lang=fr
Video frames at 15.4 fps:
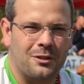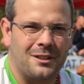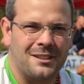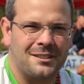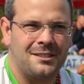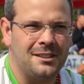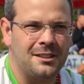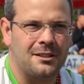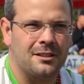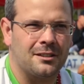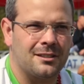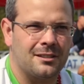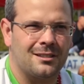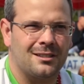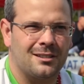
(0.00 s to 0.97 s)
classique
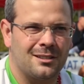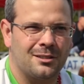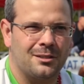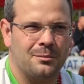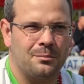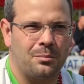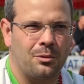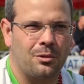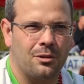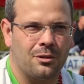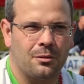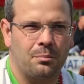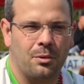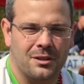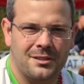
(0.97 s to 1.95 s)
euh,
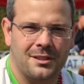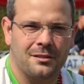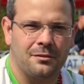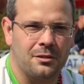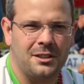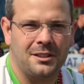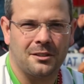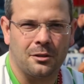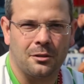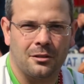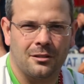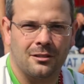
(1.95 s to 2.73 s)
pour, essayer de venir